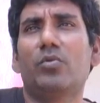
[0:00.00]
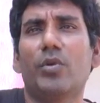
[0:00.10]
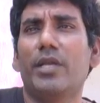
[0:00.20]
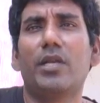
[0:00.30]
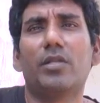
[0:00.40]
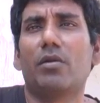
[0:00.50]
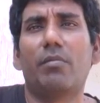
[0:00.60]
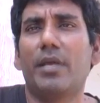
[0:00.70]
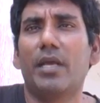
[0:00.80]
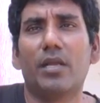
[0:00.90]
தூக்கி
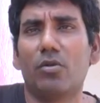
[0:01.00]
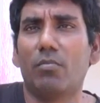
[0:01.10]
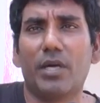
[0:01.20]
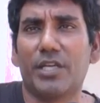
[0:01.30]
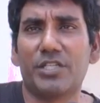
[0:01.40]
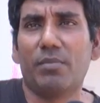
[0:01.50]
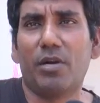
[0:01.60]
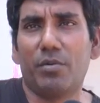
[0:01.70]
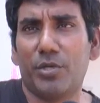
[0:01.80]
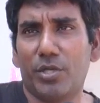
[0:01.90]
நிறுத்தணும் அப்படிங்கிறது ரொம்ப
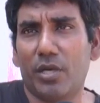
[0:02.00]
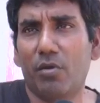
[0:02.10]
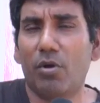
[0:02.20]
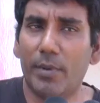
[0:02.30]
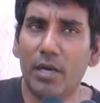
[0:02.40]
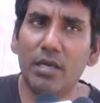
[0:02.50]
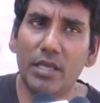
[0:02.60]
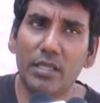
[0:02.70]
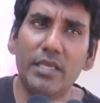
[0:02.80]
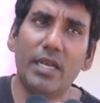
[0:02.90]
கஷ்டமான ஒரு விஷயங்க ஒரு
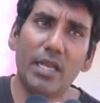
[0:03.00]
படங்கிறது